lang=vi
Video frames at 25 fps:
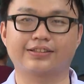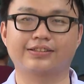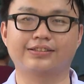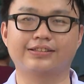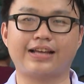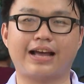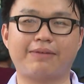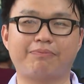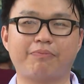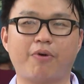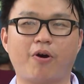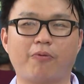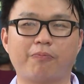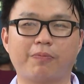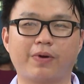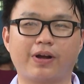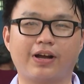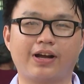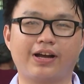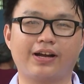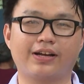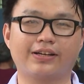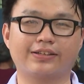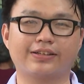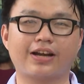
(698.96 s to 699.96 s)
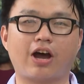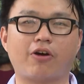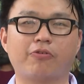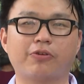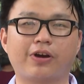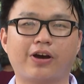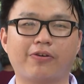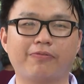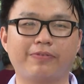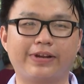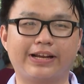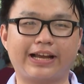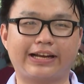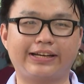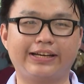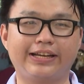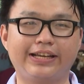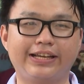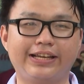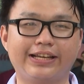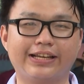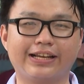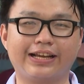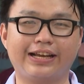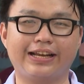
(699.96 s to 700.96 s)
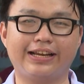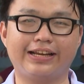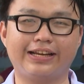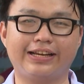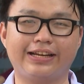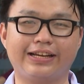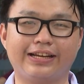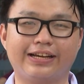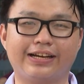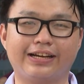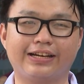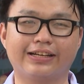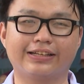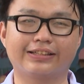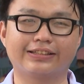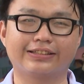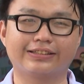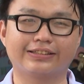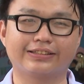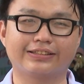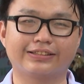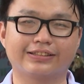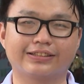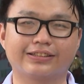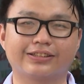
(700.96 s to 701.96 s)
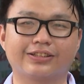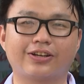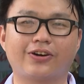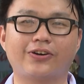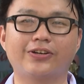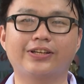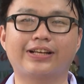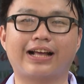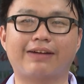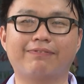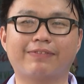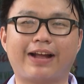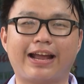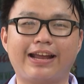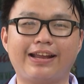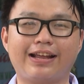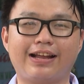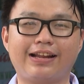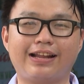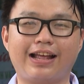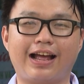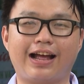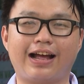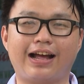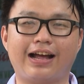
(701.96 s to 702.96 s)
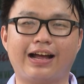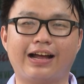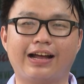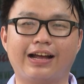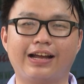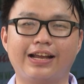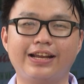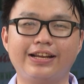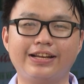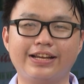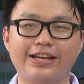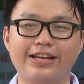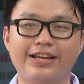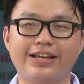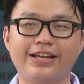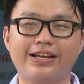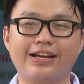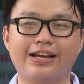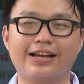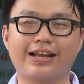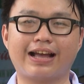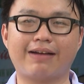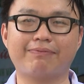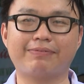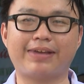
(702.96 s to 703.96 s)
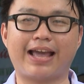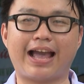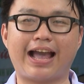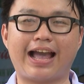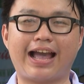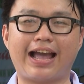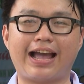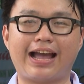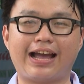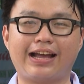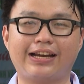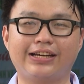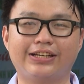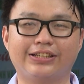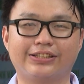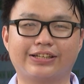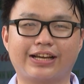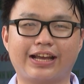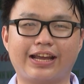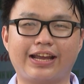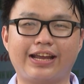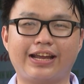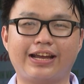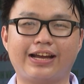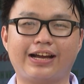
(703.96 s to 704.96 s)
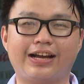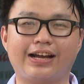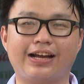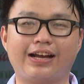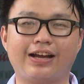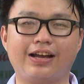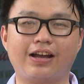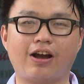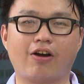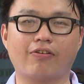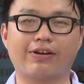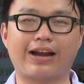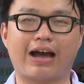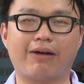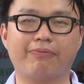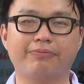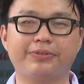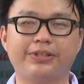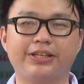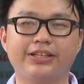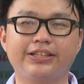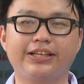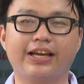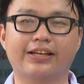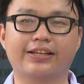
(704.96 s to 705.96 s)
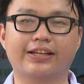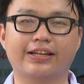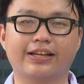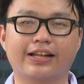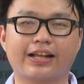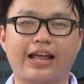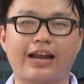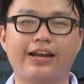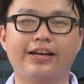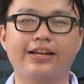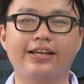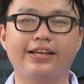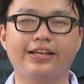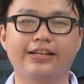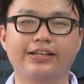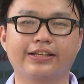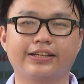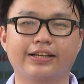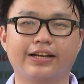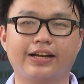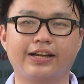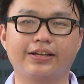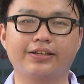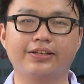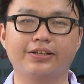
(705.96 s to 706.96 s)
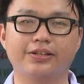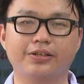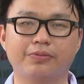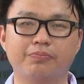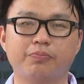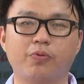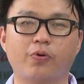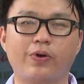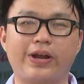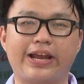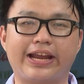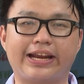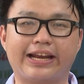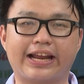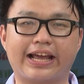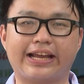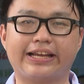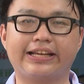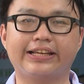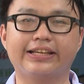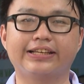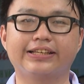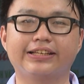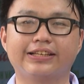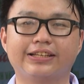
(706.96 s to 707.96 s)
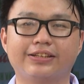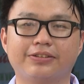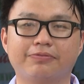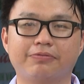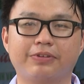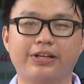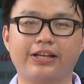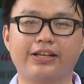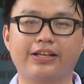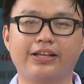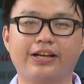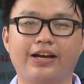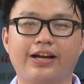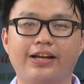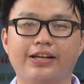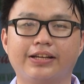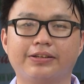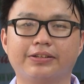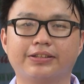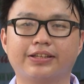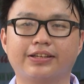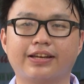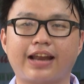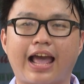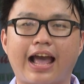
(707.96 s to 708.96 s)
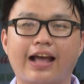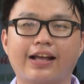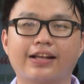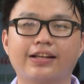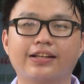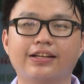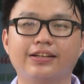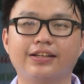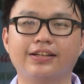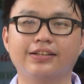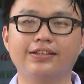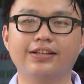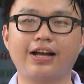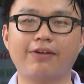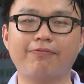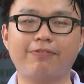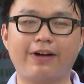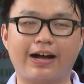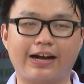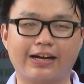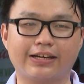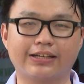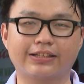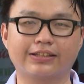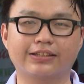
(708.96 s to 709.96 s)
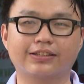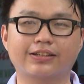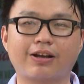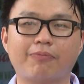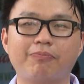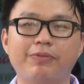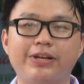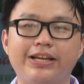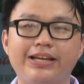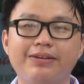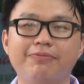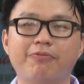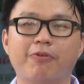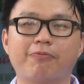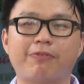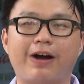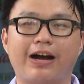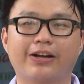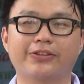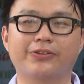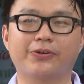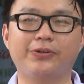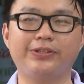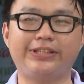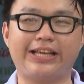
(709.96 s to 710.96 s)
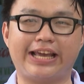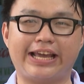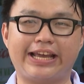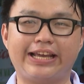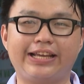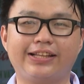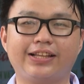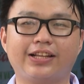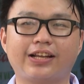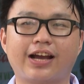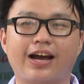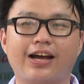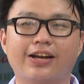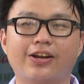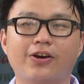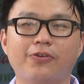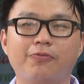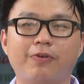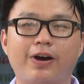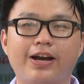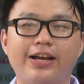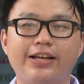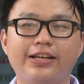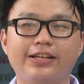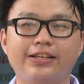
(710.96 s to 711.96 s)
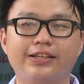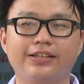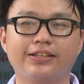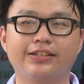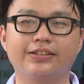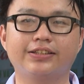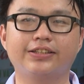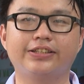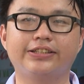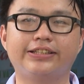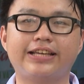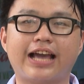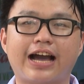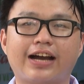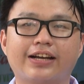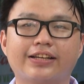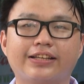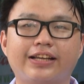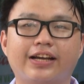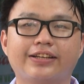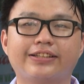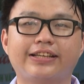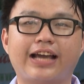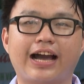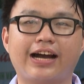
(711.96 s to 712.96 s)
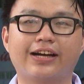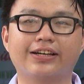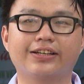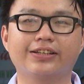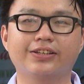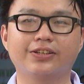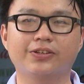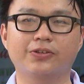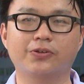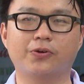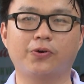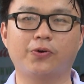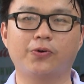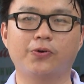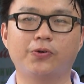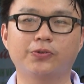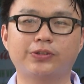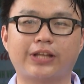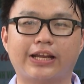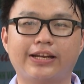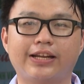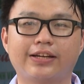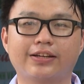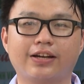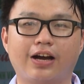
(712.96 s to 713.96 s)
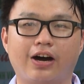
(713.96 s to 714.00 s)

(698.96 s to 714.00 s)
là một ờ, đồng đồng viên thanh niên thì ờ, tôi cảm thấy là ý nghĩa khi tham gia được cái ờ, hoạt động chiến dịch thanh niên mùa hè này vì đã góp phần cống hiến một phần tuổi trẻ cho đối với người dân nhân dân của tỉnh Ninh